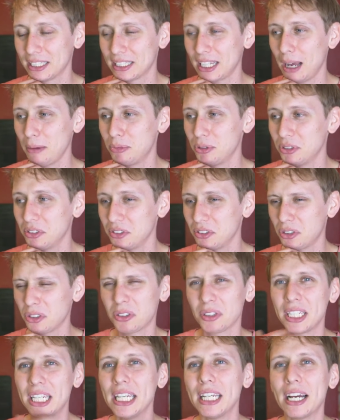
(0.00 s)
多分
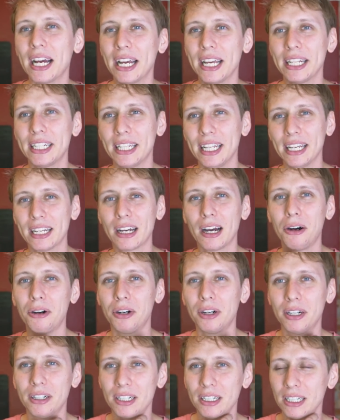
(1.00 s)
ちょっと着替えて
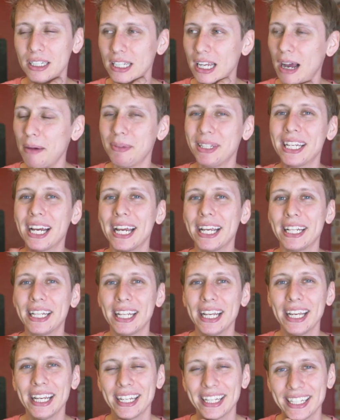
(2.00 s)
顔歯磨い
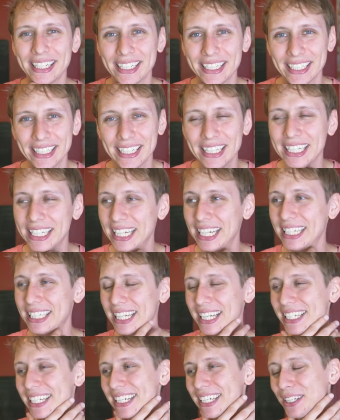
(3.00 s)
て寝
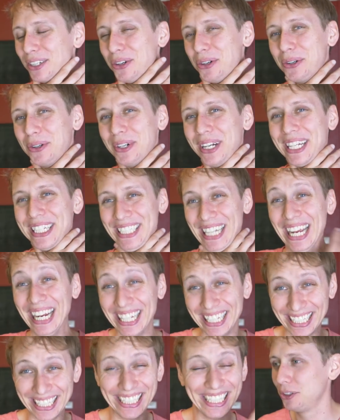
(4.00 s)
たんだけど
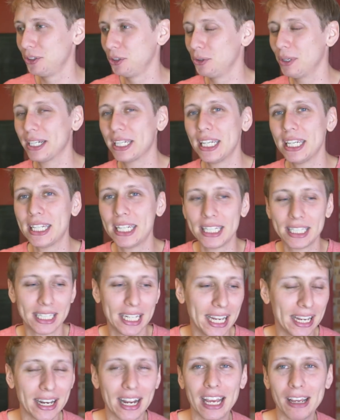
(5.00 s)
ジェリー上着着
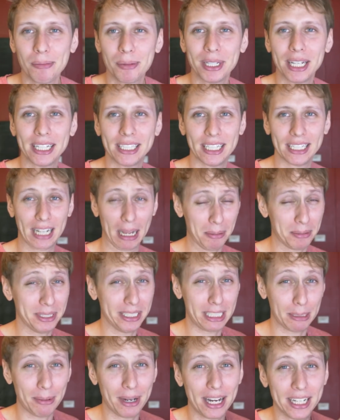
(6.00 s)
てライブやって多分
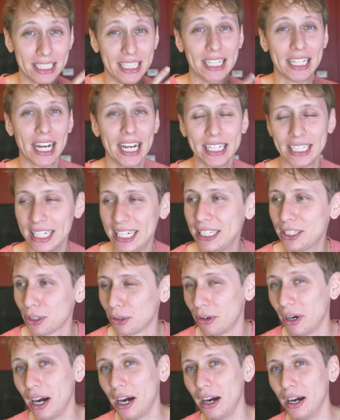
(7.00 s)
一番汗かいた
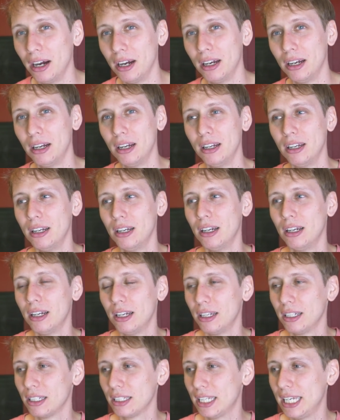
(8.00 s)
人は
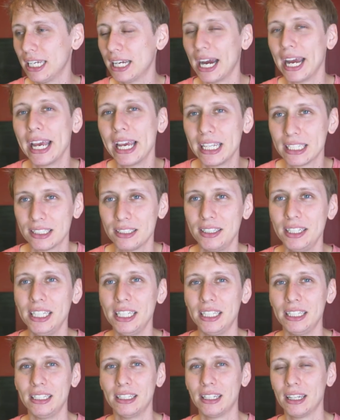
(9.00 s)
着替えず
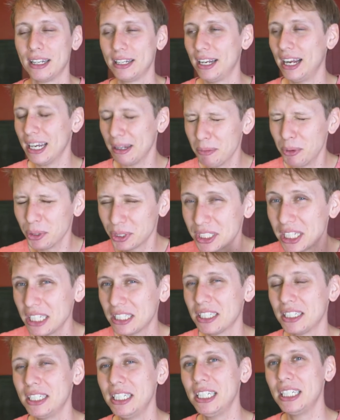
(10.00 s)
に何もせ
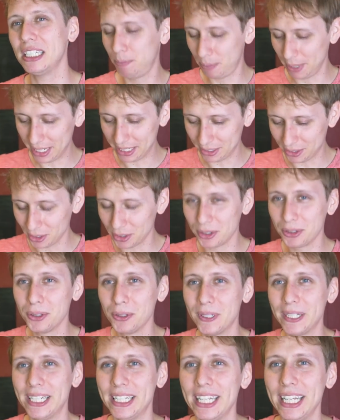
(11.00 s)
ずにベッドの
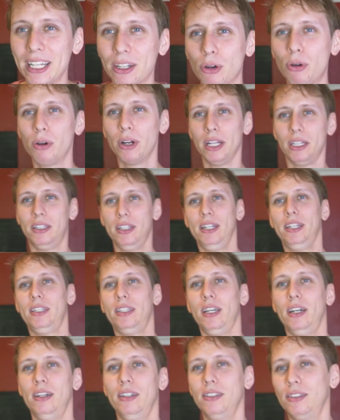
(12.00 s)
上でこうやって寝
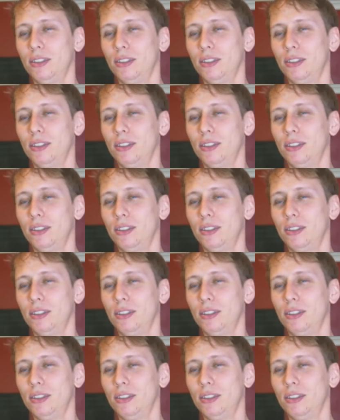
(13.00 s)
た